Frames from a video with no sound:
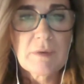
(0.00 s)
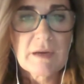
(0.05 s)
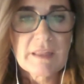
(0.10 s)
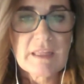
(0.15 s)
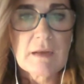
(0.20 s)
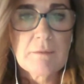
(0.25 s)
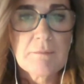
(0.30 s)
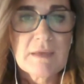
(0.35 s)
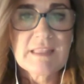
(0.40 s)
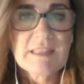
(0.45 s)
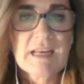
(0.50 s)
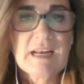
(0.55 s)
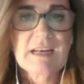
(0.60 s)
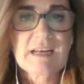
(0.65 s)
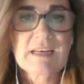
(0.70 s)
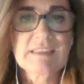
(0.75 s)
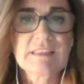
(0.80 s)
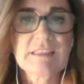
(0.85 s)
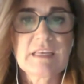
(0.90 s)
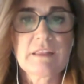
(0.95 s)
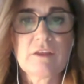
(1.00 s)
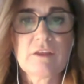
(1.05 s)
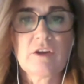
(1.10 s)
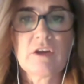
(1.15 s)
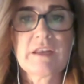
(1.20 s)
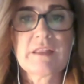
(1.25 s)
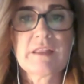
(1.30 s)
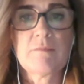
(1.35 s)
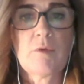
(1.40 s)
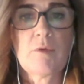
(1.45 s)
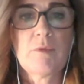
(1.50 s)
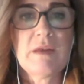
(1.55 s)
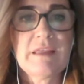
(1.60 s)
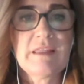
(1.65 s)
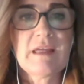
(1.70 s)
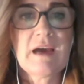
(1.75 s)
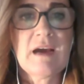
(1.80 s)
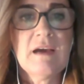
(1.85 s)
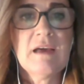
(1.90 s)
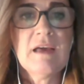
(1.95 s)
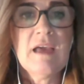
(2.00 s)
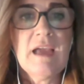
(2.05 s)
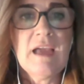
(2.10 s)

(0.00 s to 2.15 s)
parcialmente las restricciones de movilidad